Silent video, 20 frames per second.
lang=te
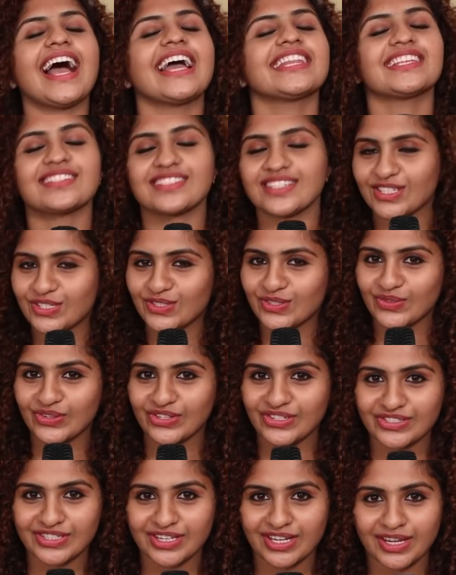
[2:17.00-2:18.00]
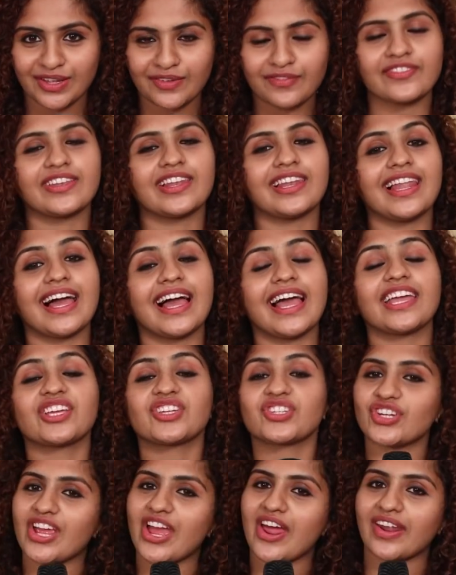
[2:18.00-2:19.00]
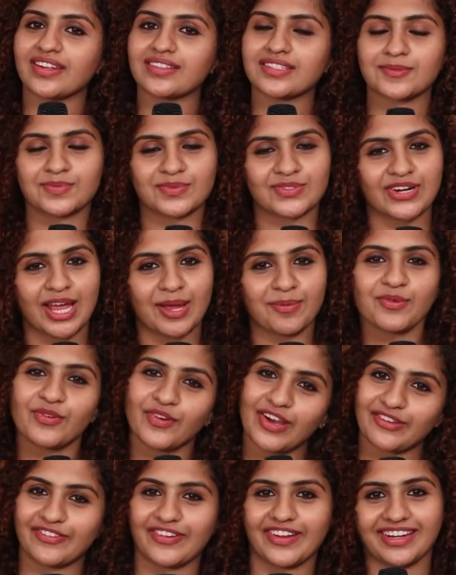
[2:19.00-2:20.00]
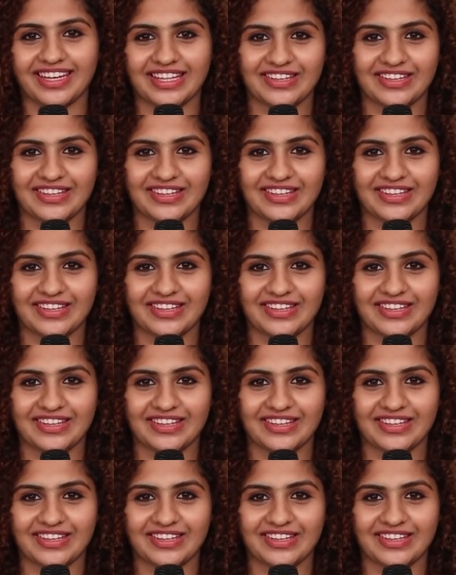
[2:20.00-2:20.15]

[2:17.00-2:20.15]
హాయ్ దిస్ ఇస్ నూరున్ షరీఫ్ లైక్ షేర్ అండ్ సబ్స్క్రైబ్ టు వైఫై